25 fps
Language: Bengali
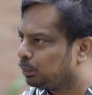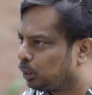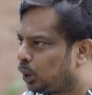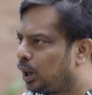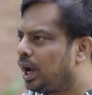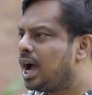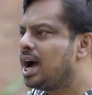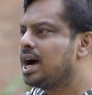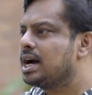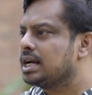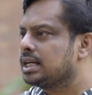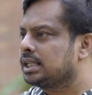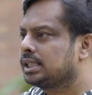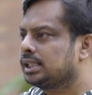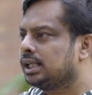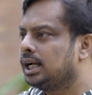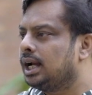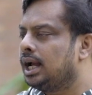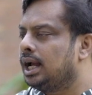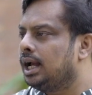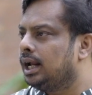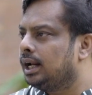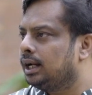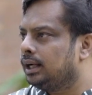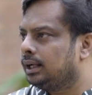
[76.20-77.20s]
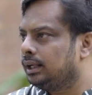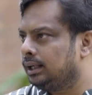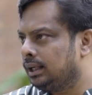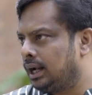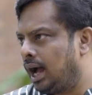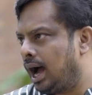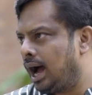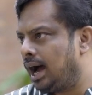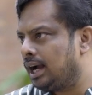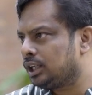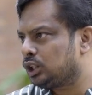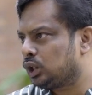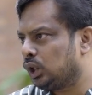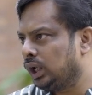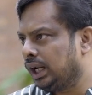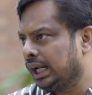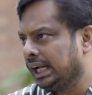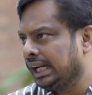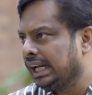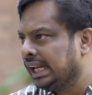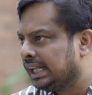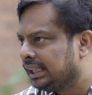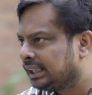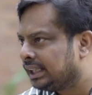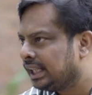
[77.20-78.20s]
প্রয়াস না আসলে
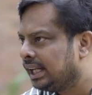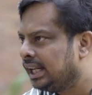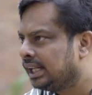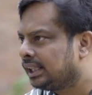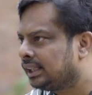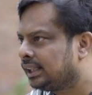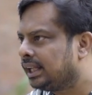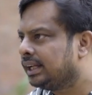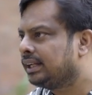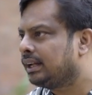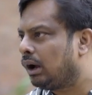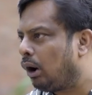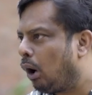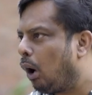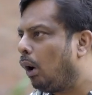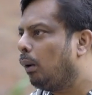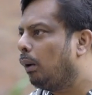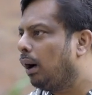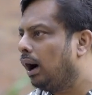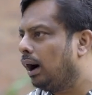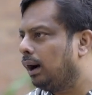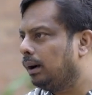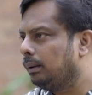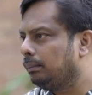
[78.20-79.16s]
লিখতে লিখতে এটা হওয়া